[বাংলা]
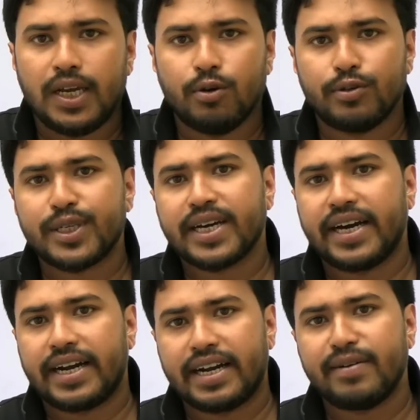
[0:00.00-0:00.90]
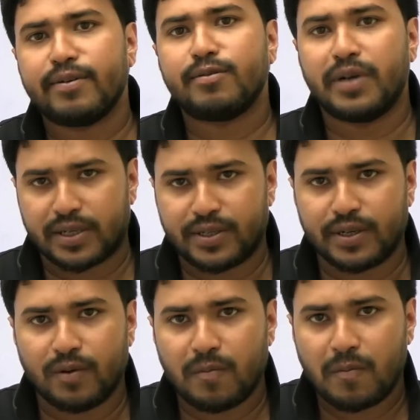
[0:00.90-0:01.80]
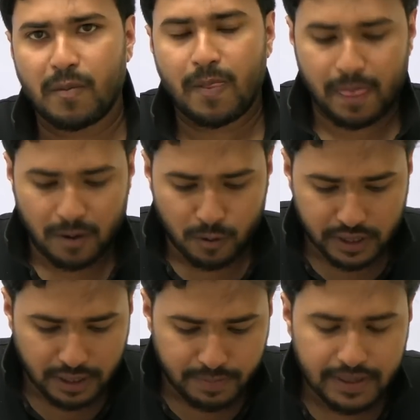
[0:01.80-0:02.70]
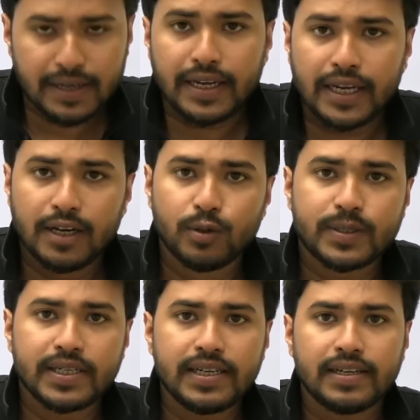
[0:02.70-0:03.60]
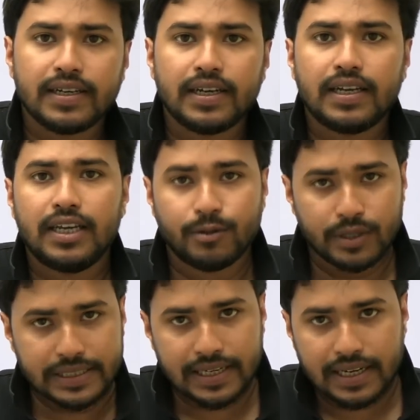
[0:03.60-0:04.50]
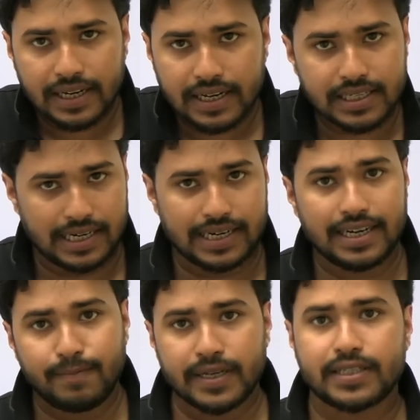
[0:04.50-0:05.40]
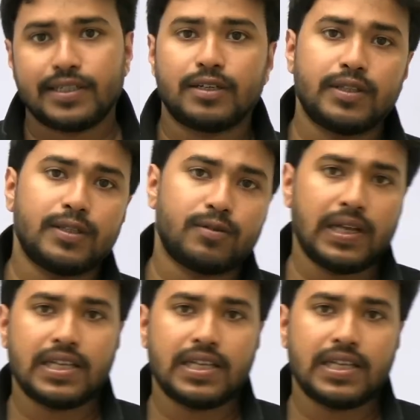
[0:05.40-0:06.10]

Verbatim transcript: ইউএসএ কানাডা এবং মেক্সিকো কোথায় হবে ইউএসএ ইউএসএ কানাডা মেক্সিকোতে দু